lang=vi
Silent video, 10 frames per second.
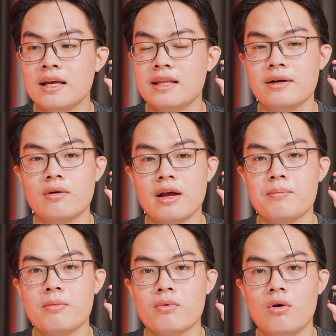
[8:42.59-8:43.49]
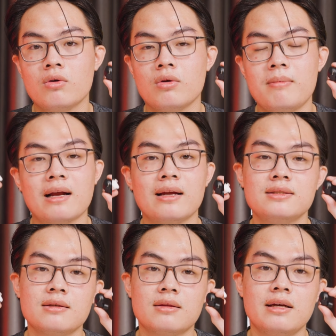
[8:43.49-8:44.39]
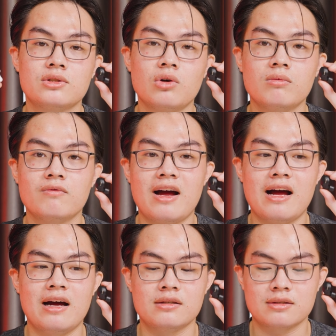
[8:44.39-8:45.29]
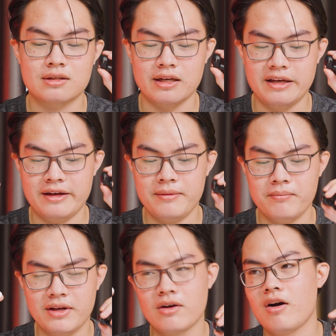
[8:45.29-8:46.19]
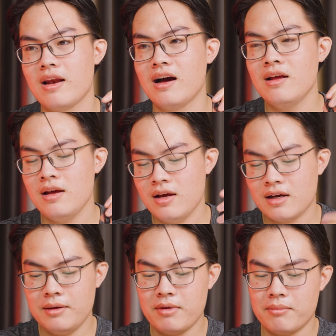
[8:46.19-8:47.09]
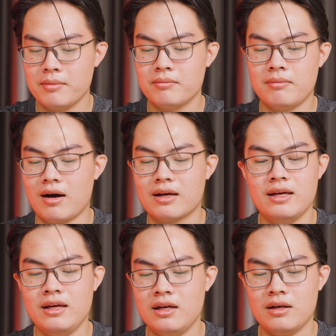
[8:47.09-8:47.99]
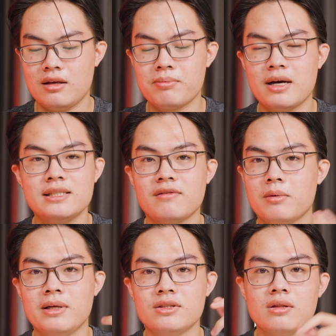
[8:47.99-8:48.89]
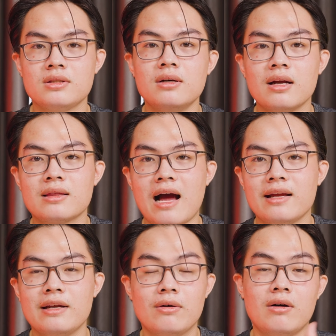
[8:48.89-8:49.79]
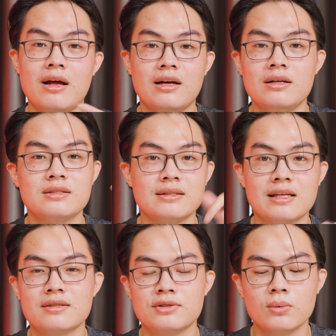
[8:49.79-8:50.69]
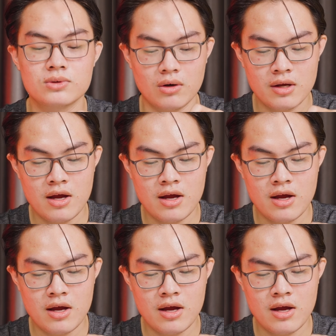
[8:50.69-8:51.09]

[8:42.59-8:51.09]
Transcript: thì con AirPods Pro nó mang đến sự tiện dụng và cái mình gọi là khi mà mình mở cái nắp case và mình đưa lên tai thì nó đã sẵn sàng sử dụng rồi.